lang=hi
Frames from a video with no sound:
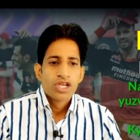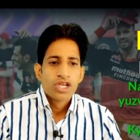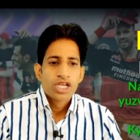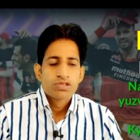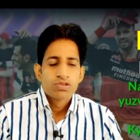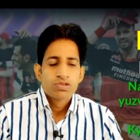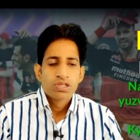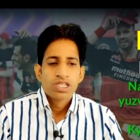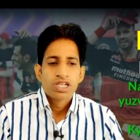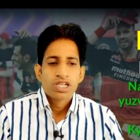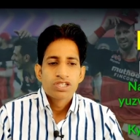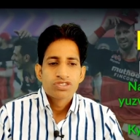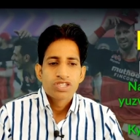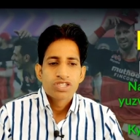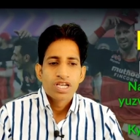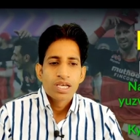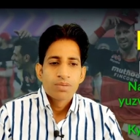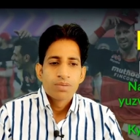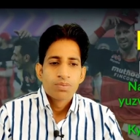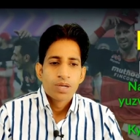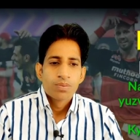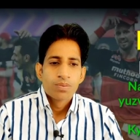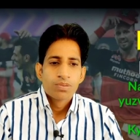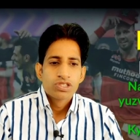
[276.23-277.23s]
यजवेंद्र
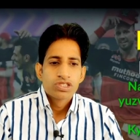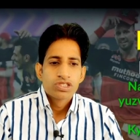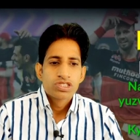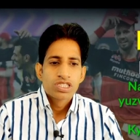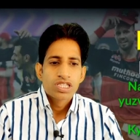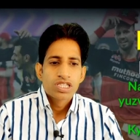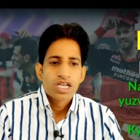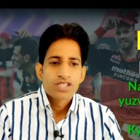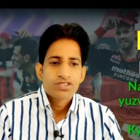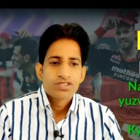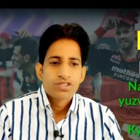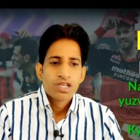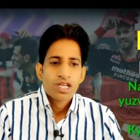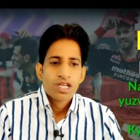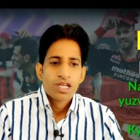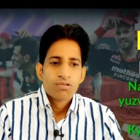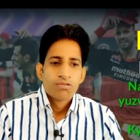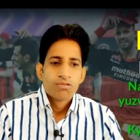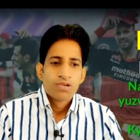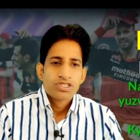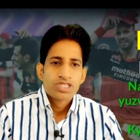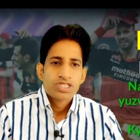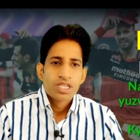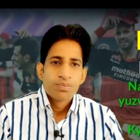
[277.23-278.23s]
सहल महमूद सिराज
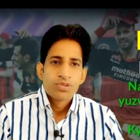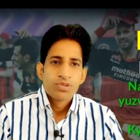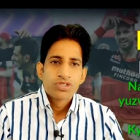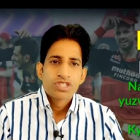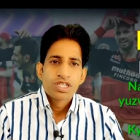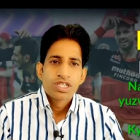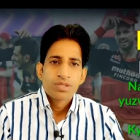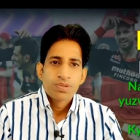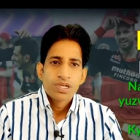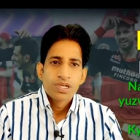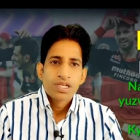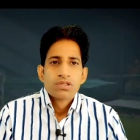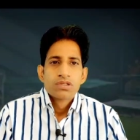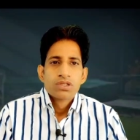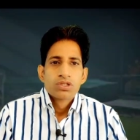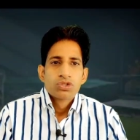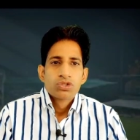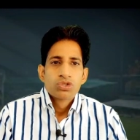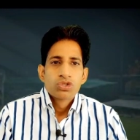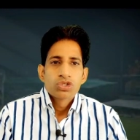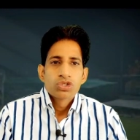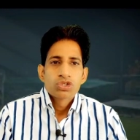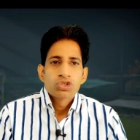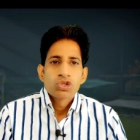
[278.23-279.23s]
व जेमिसन पे
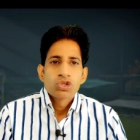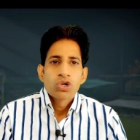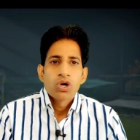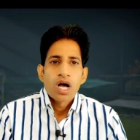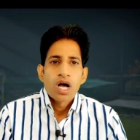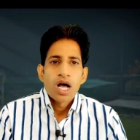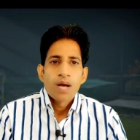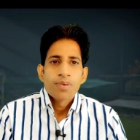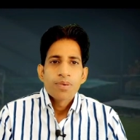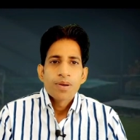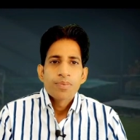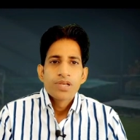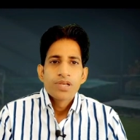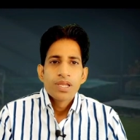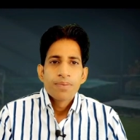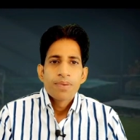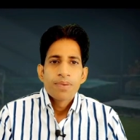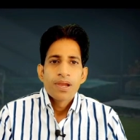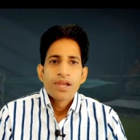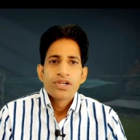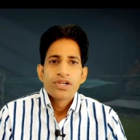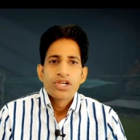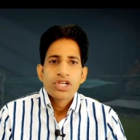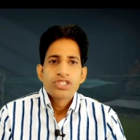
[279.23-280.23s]
दोस्तों आप अपनी
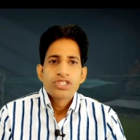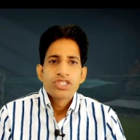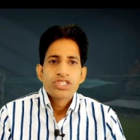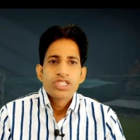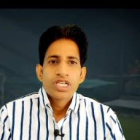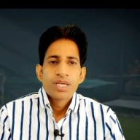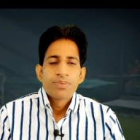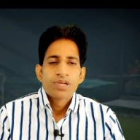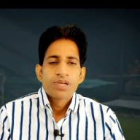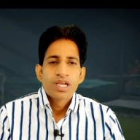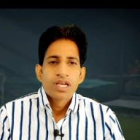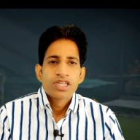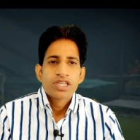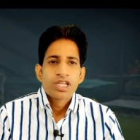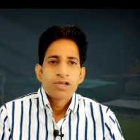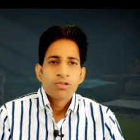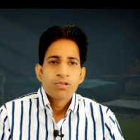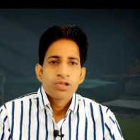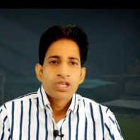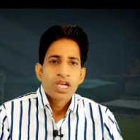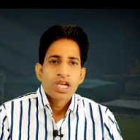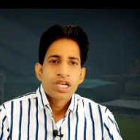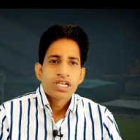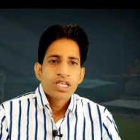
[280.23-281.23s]
फैंटेसी टीम के
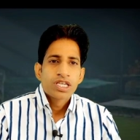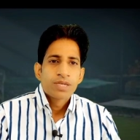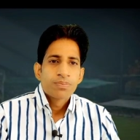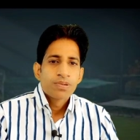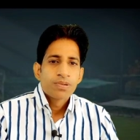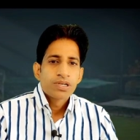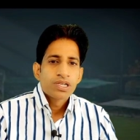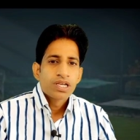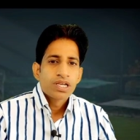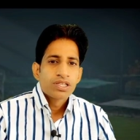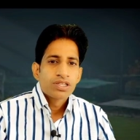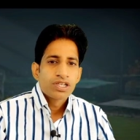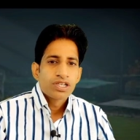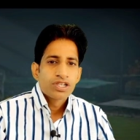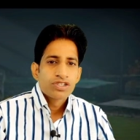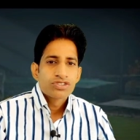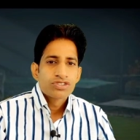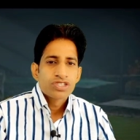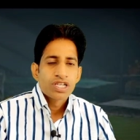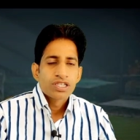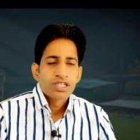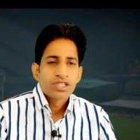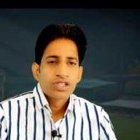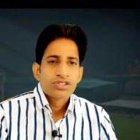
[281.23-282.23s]
अंदर विकेट कीपर के अंदर
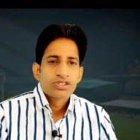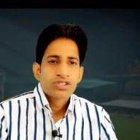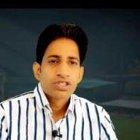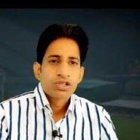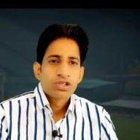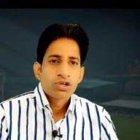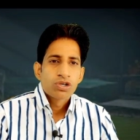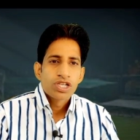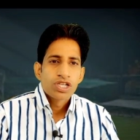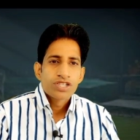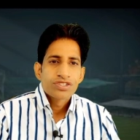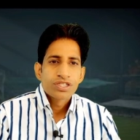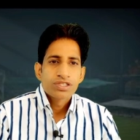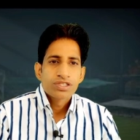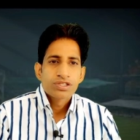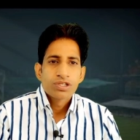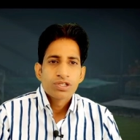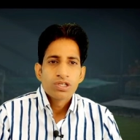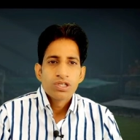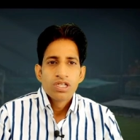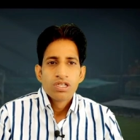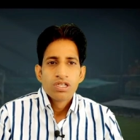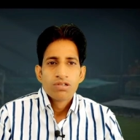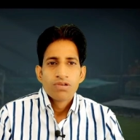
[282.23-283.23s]
ईशान किशन को ले
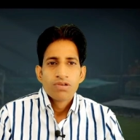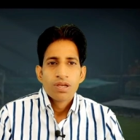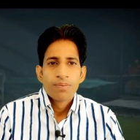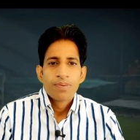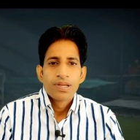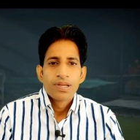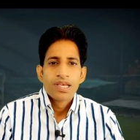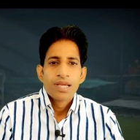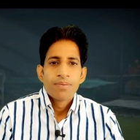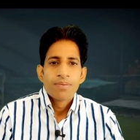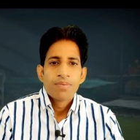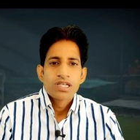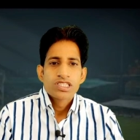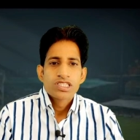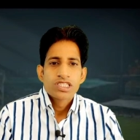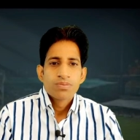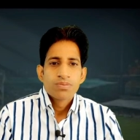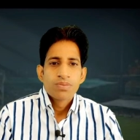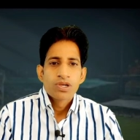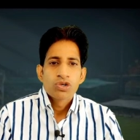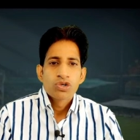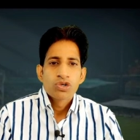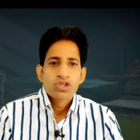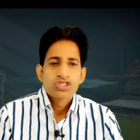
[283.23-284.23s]
सकते हो
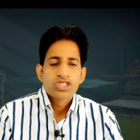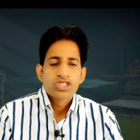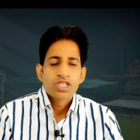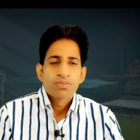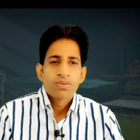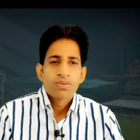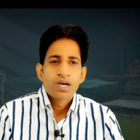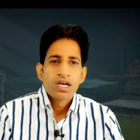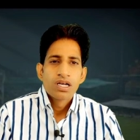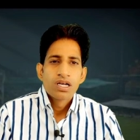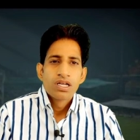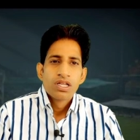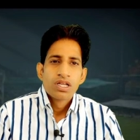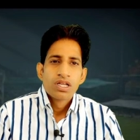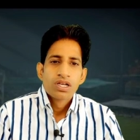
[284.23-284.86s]
बल्लेबाजी में रोहित शर्मा